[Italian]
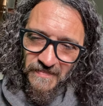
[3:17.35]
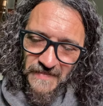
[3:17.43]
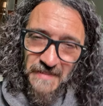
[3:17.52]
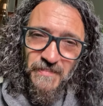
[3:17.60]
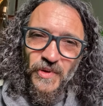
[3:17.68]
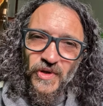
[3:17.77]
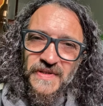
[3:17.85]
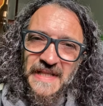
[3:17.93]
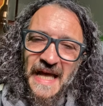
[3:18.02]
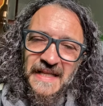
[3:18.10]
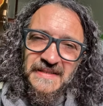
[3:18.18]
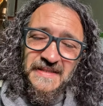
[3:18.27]

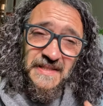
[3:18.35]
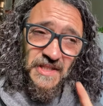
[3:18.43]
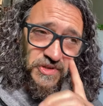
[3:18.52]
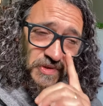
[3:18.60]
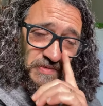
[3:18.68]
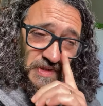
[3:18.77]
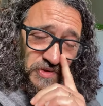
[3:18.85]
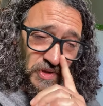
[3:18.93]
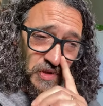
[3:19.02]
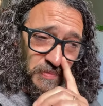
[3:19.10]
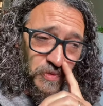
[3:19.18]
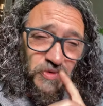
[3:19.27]
importante da un
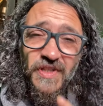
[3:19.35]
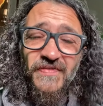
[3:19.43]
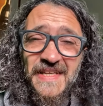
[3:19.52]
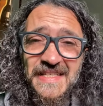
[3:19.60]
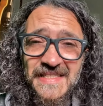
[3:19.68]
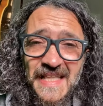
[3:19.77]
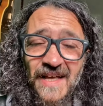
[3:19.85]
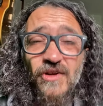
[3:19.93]
certo punto di vista,